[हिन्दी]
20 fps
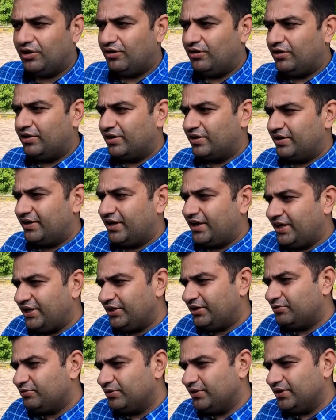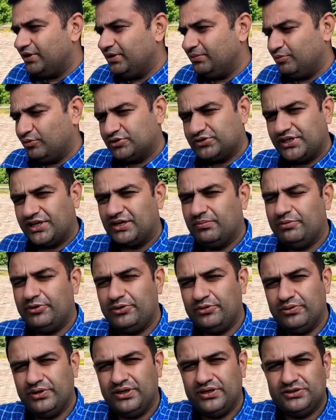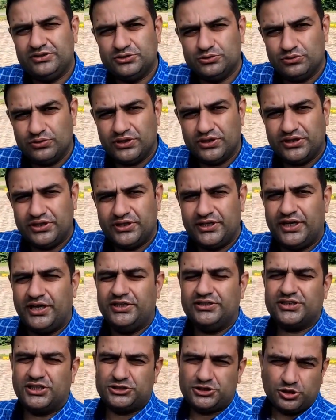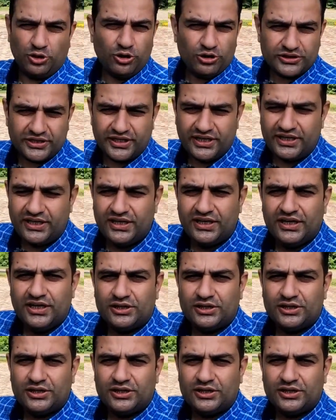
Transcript: और ना ही कोई मोटरसाइकिल पर टूरिंग शुरू की थी ना इसका शौक़ था